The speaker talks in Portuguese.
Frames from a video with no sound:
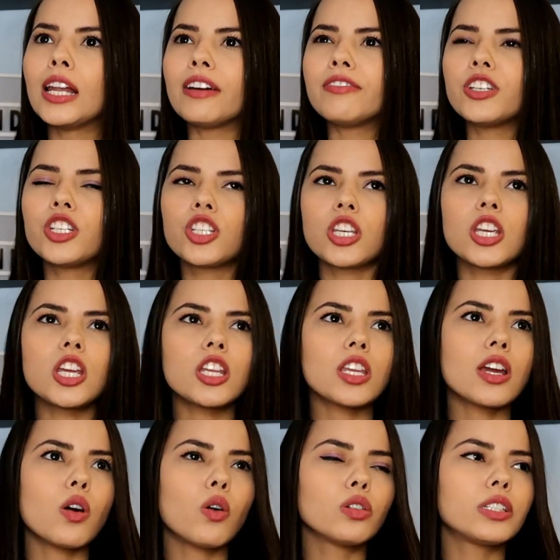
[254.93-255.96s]
na
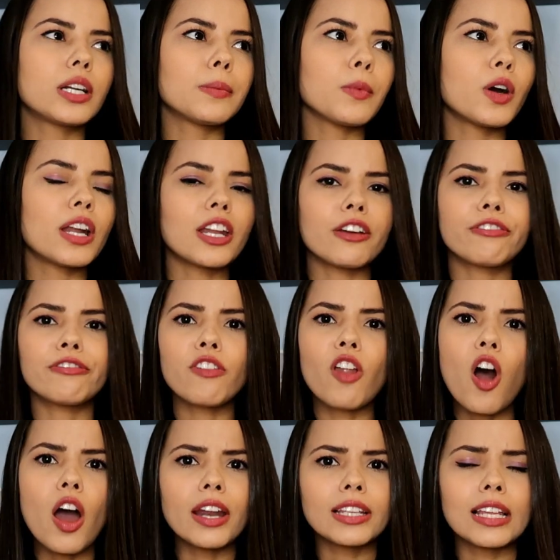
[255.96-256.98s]
Virgínia, outra mora na
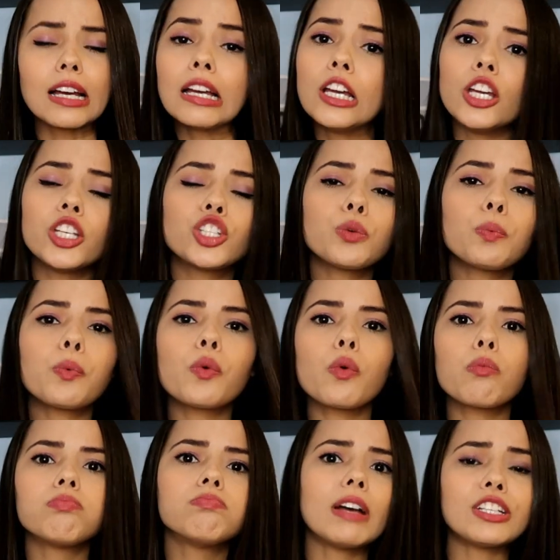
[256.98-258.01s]
Flórida, e
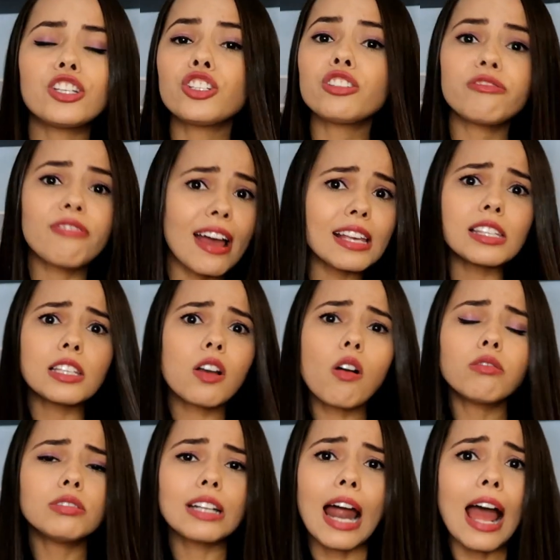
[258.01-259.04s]
tipo, a gente vai se
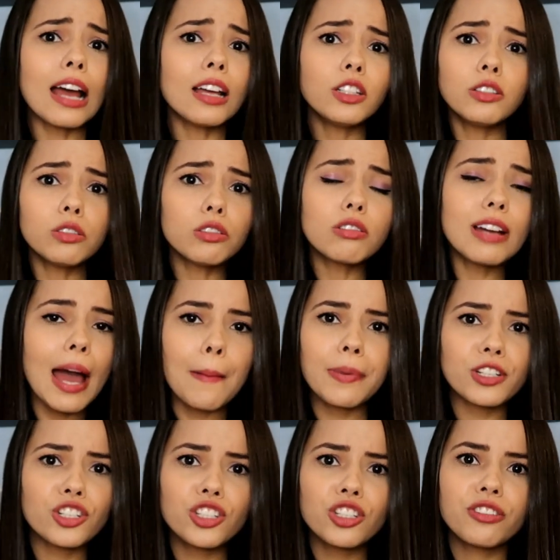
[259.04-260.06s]
encontrar no lugar
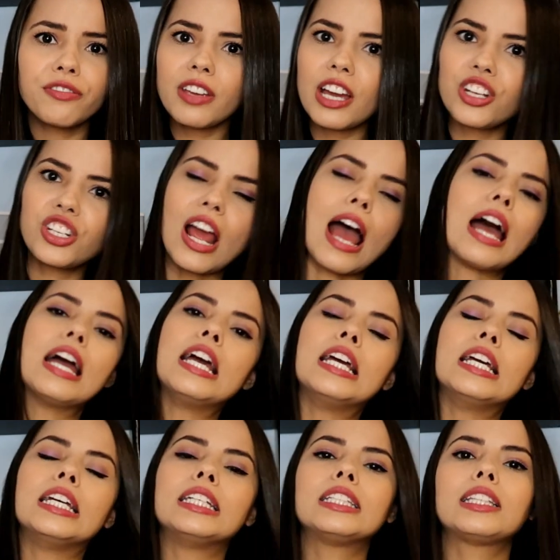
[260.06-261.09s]
pra gente viajar.
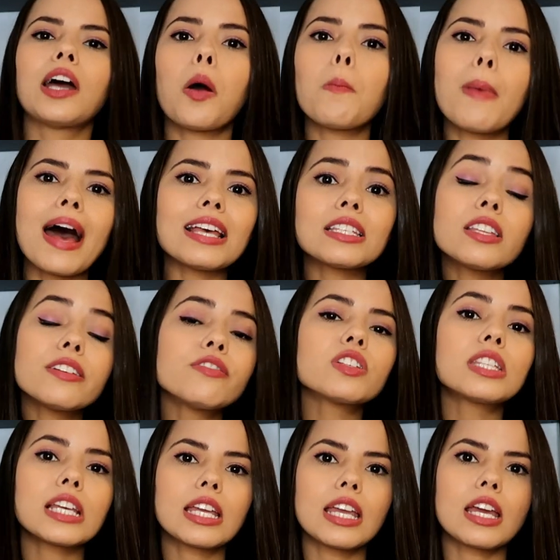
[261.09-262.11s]
Então basta
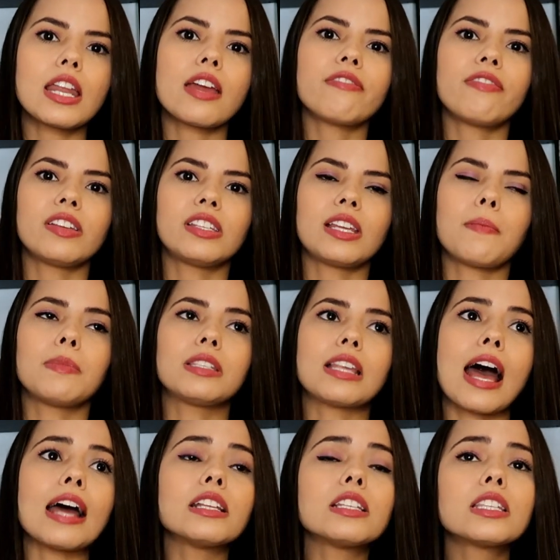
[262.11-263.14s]
você querer fazer
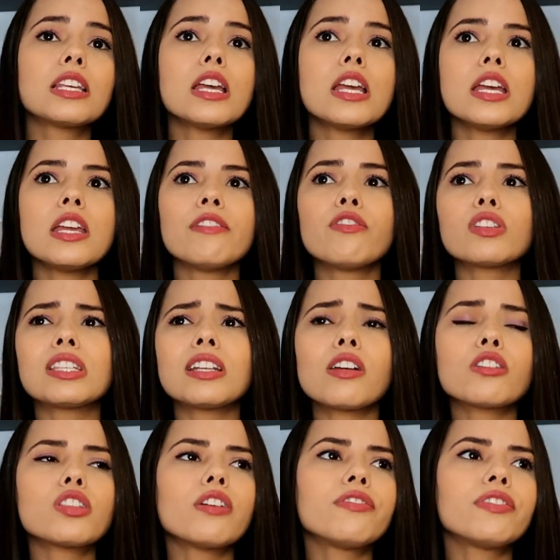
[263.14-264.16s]
amizades e você
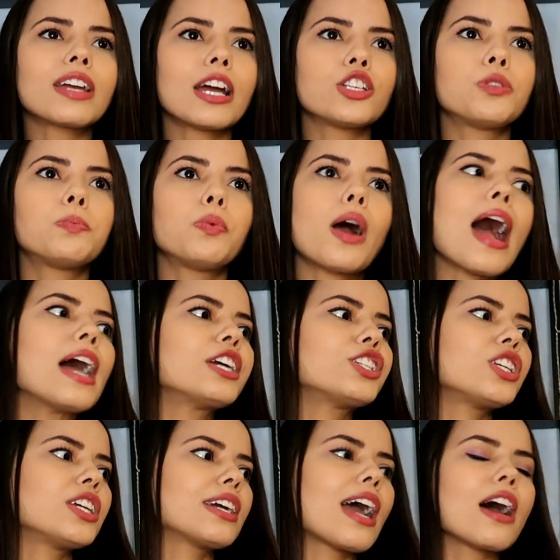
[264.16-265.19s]
não só ficar tipo, ah,
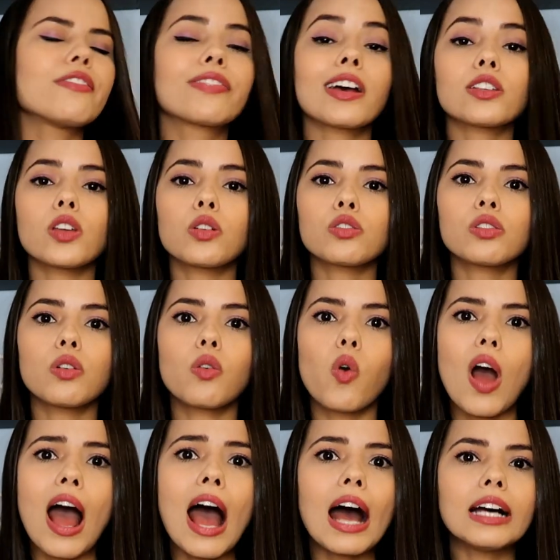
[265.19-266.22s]
chegar, ficar só no seu
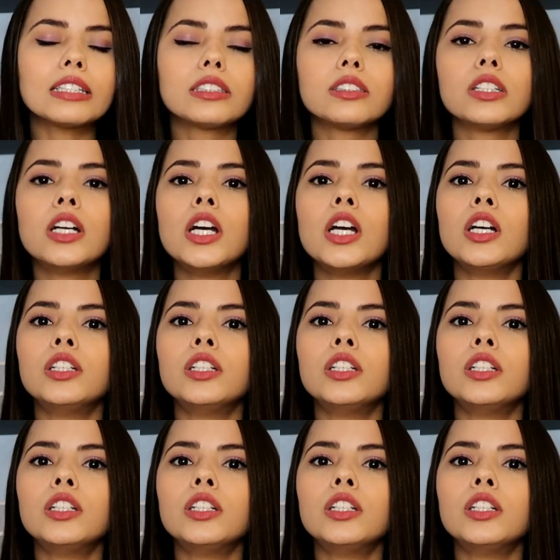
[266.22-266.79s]
quarto,